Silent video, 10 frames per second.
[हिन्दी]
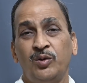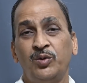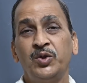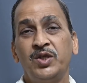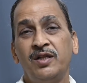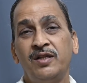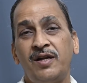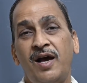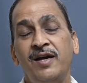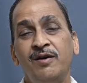दूसरे दिन
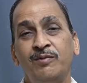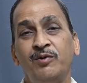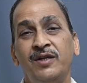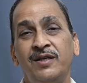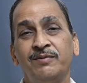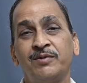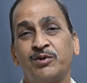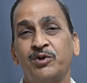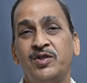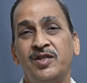आए और बोले हम
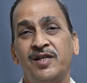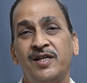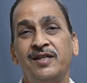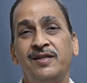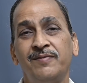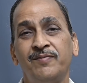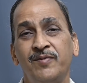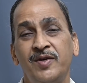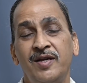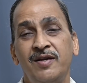सोचते रहे
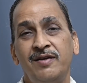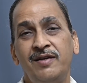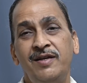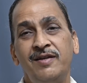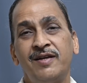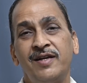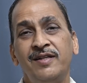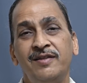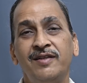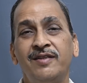कि
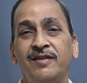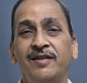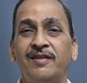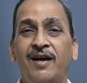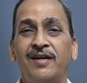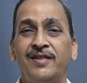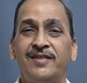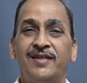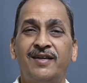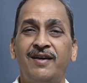नरेंद्र इतने ताकत
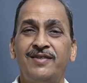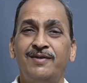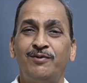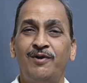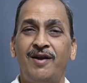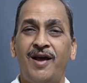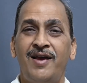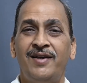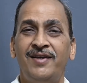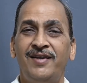से कैसे बोल रहा है कि